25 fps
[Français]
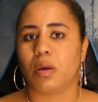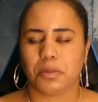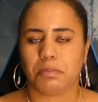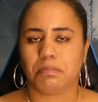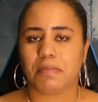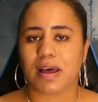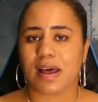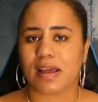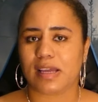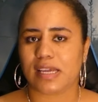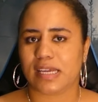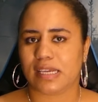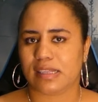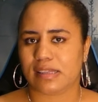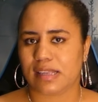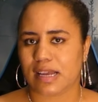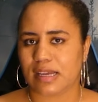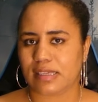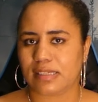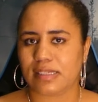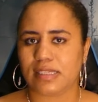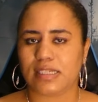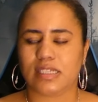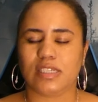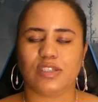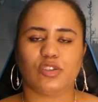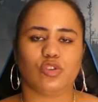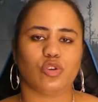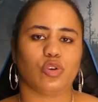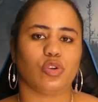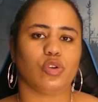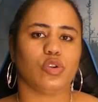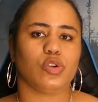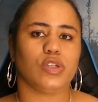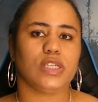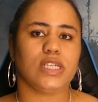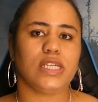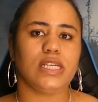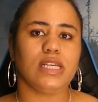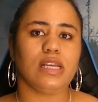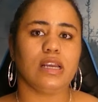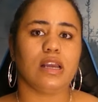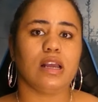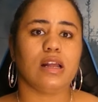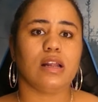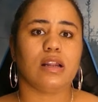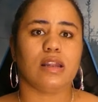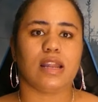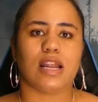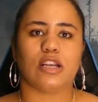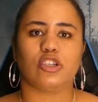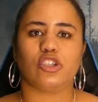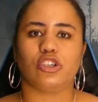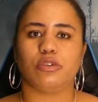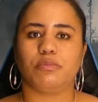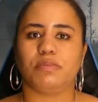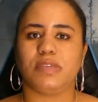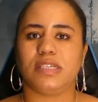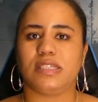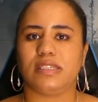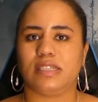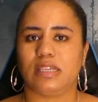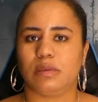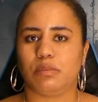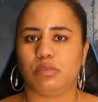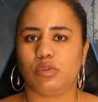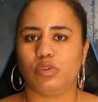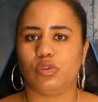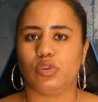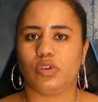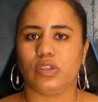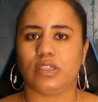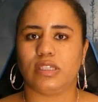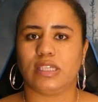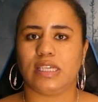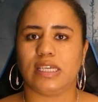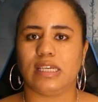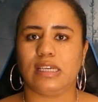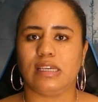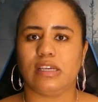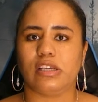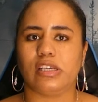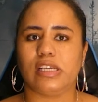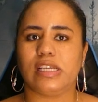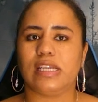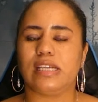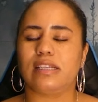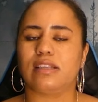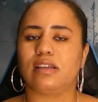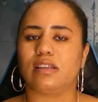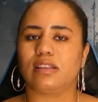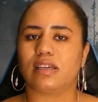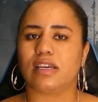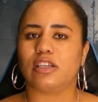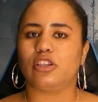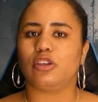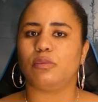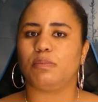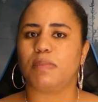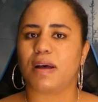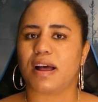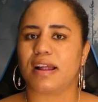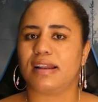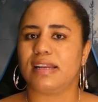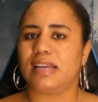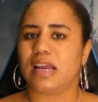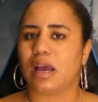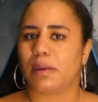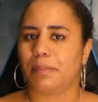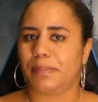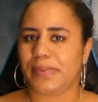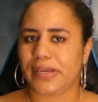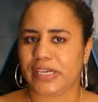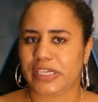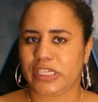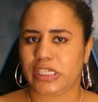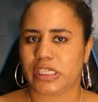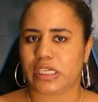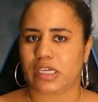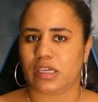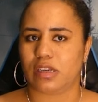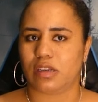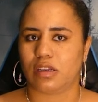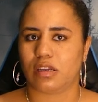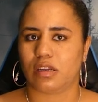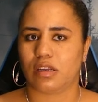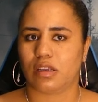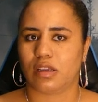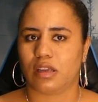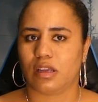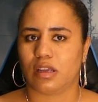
Marc est assis sur le lit, la chemise déboutonnée, et il est en train de parler à Peichen.